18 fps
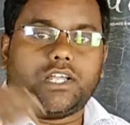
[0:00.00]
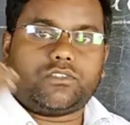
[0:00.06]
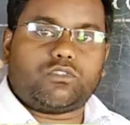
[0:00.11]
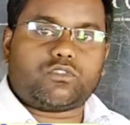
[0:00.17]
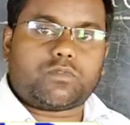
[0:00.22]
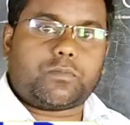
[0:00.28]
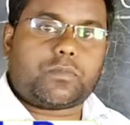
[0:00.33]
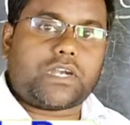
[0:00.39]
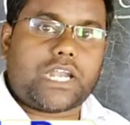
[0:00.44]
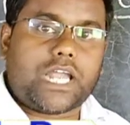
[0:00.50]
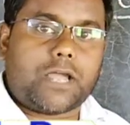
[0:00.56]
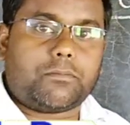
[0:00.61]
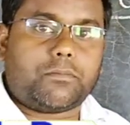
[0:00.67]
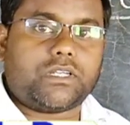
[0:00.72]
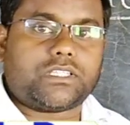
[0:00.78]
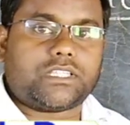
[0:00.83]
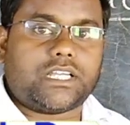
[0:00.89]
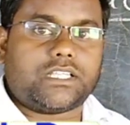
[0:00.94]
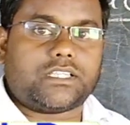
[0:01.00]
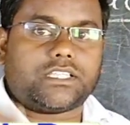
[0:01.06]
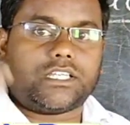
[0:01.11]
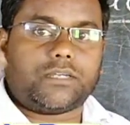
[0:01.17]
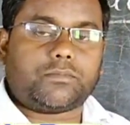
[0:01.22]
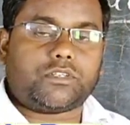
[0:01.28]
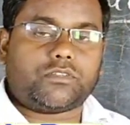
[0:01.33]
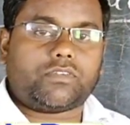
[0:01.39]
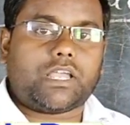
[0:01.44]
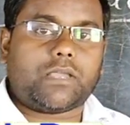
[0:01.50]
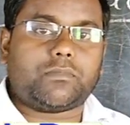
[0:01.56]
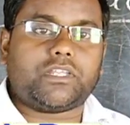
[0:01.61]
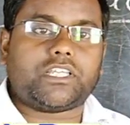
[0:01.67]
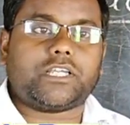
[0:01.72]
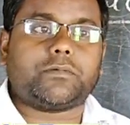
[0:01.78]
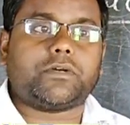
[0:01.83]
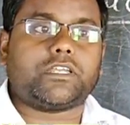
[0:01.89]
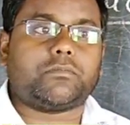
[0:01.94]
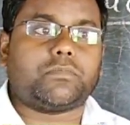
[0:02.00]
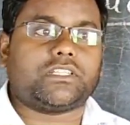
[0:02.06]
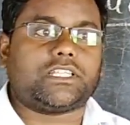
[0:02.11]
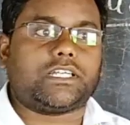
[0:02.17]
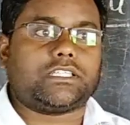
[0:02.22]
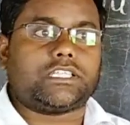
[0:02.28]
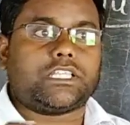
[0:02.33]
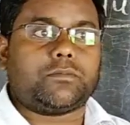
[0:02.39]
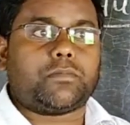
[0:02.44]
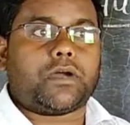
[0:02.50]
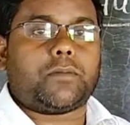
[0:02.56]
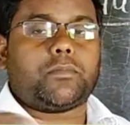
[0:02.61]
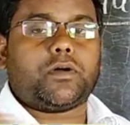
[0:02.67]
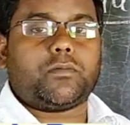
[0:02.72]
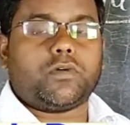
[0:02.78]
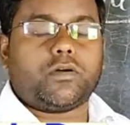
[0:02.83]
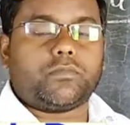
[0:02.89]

तो उसको अपना नाम बताते हैं अपनी फैमिली के बारे में बताते हैं पापा